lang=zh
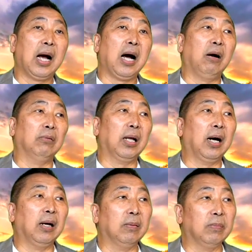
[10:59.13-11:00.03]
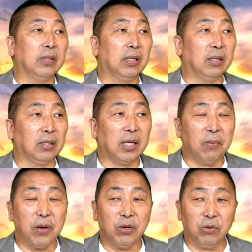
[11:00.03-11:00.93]
好，那呃
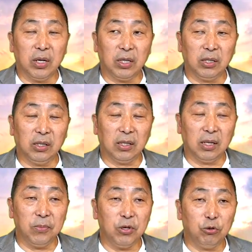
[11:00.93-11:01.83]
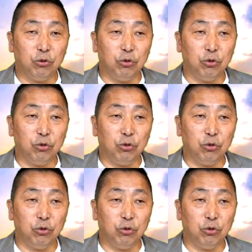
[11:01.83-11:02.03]
也没有呢，也也没有